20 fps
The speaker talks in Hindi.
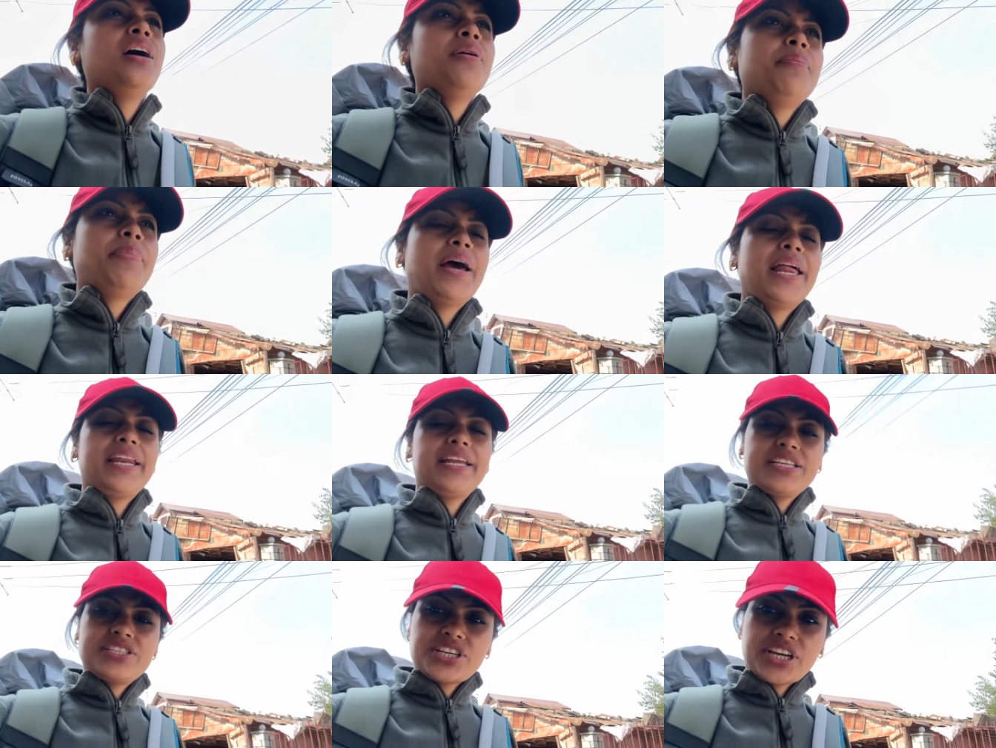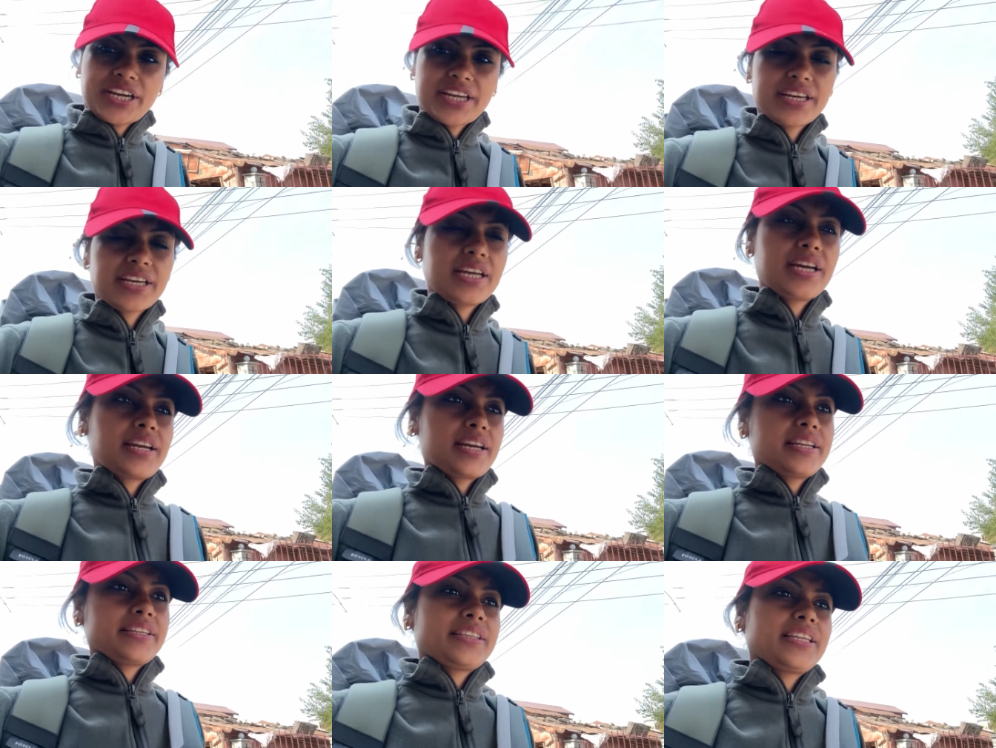पहले ही चेक इन
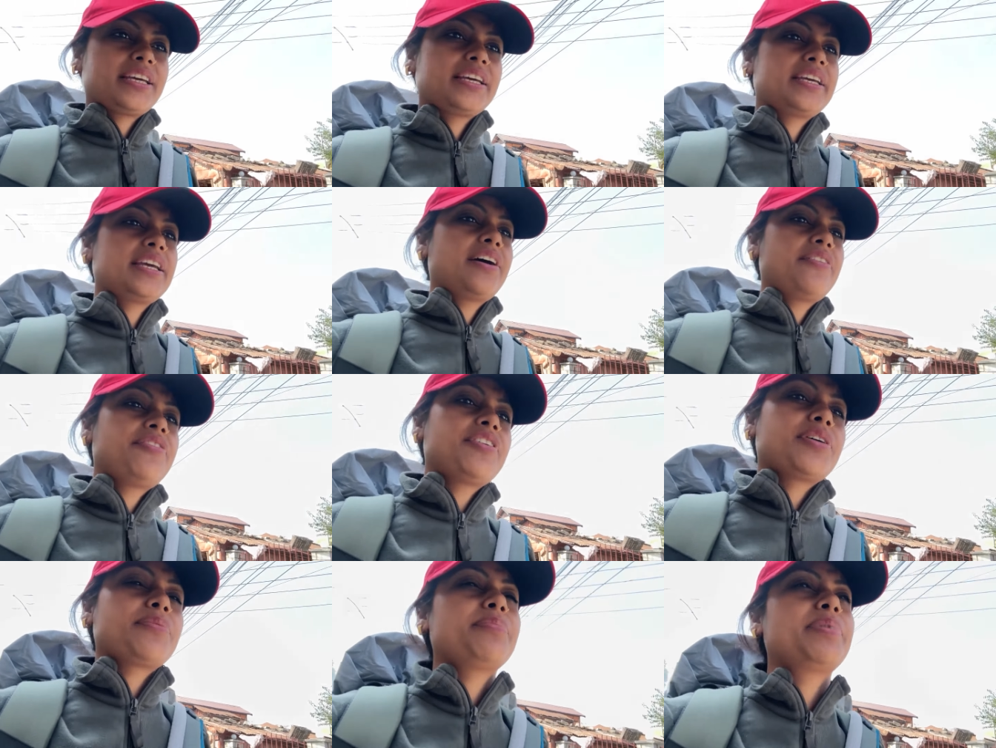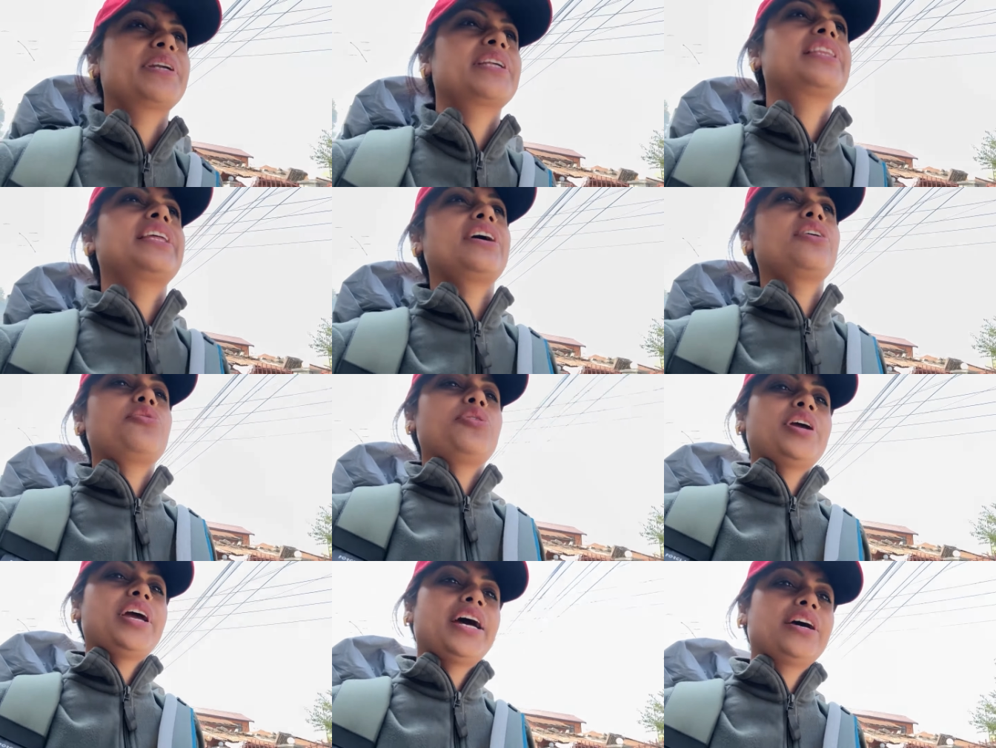कर लेते हैं क्या फ़र्क पड़ता है
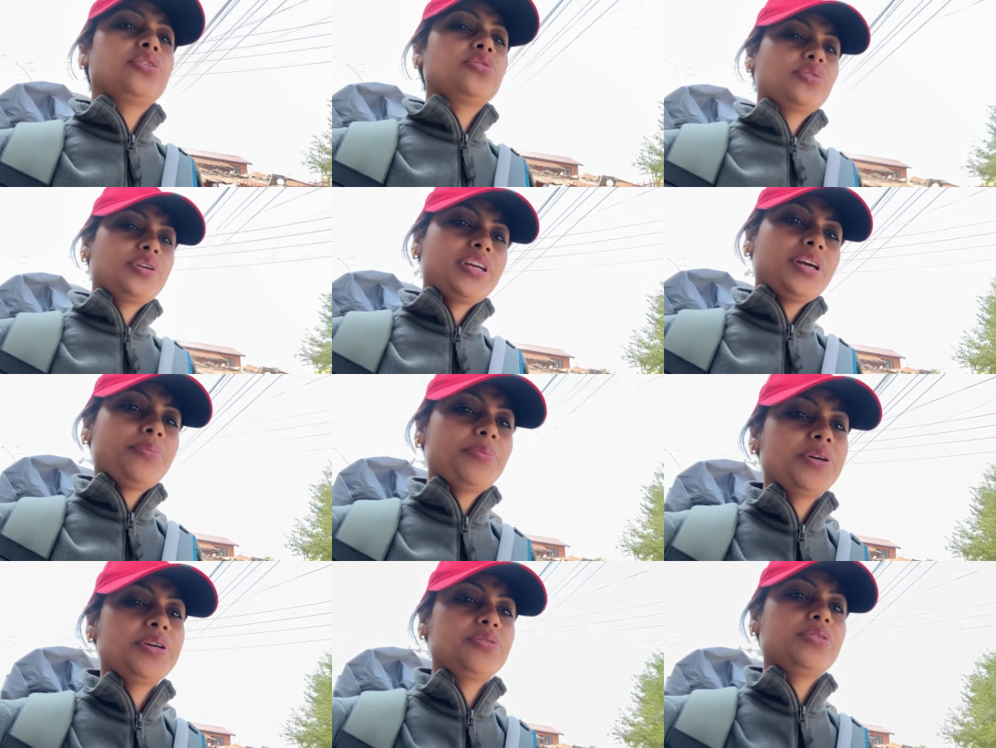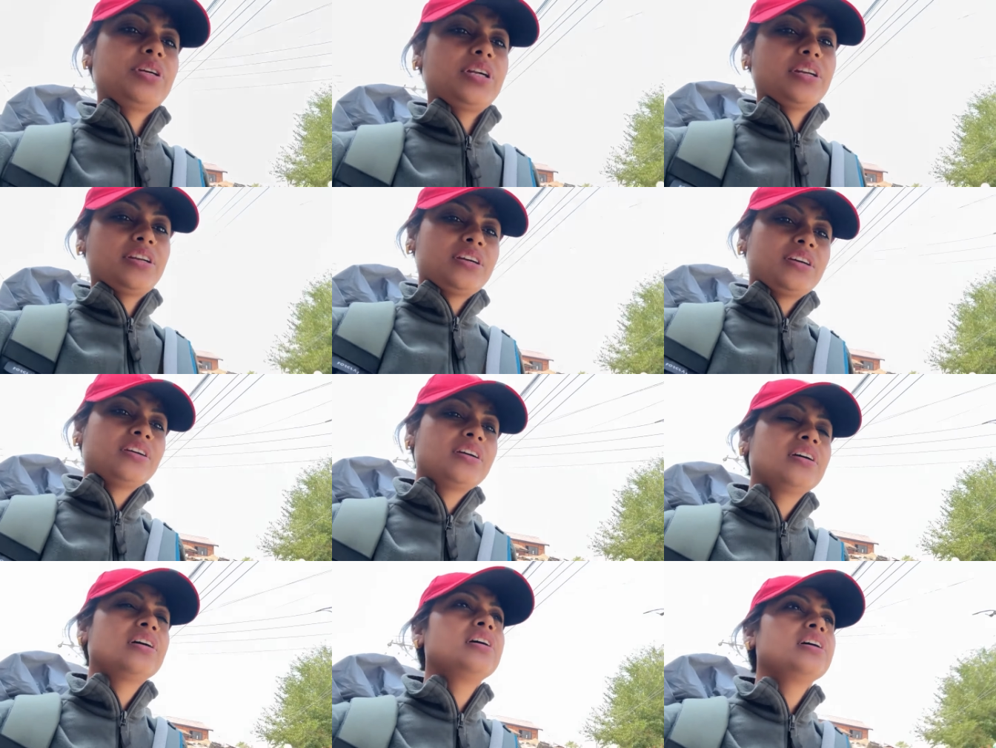कोई है थोड़ी अभी उधर
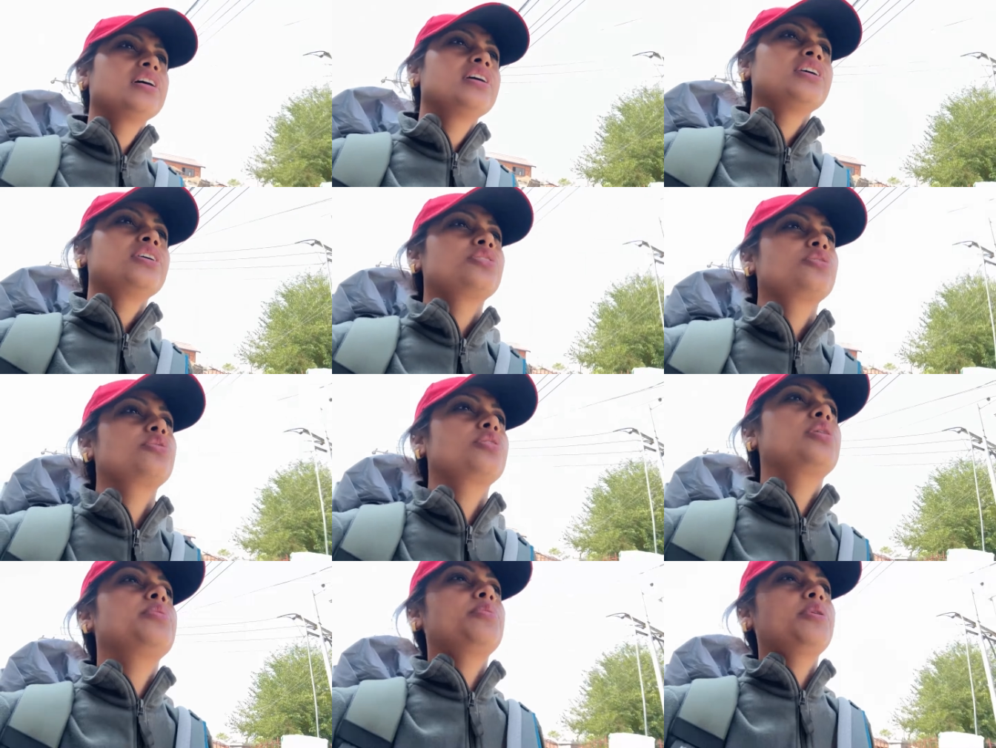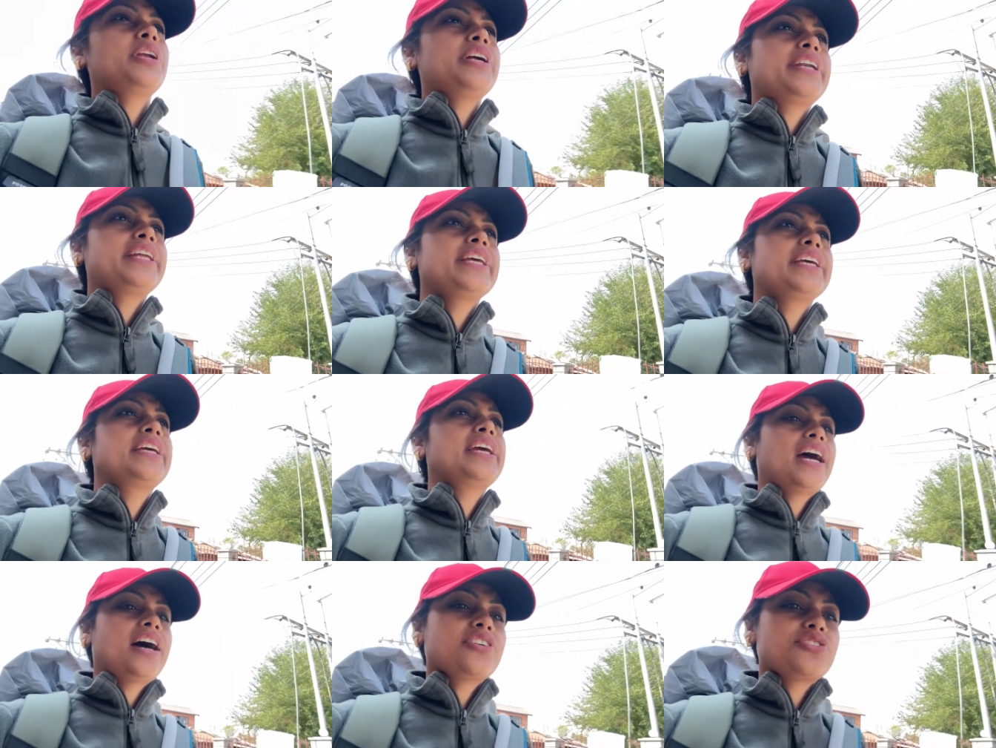तो उन्होंने बोला
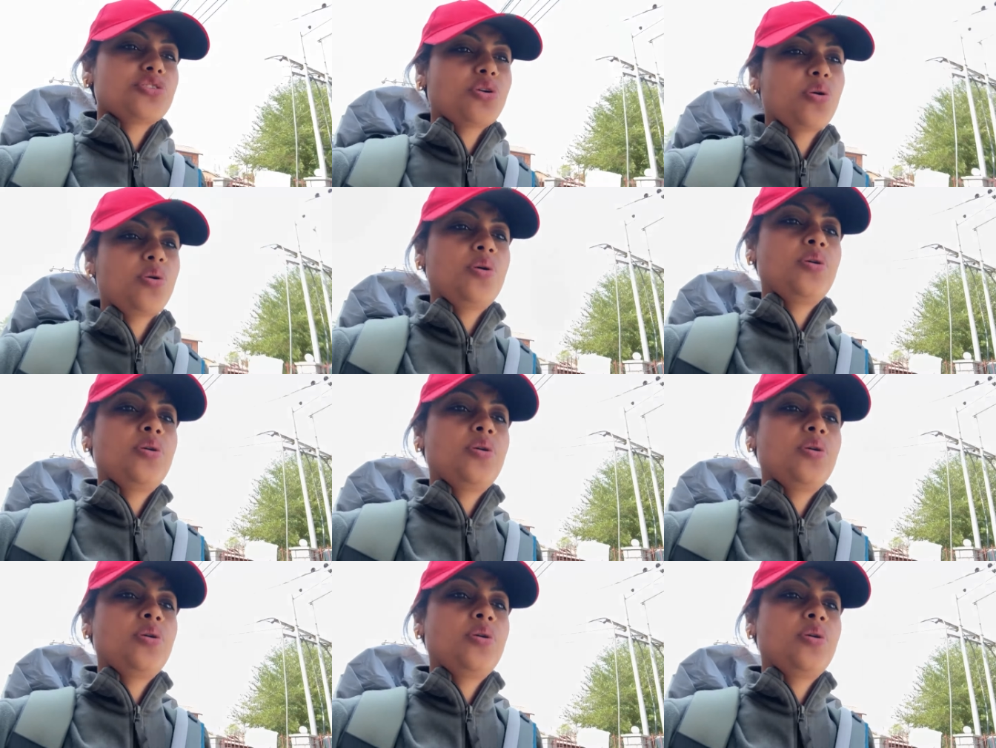ठीक है आ जाओ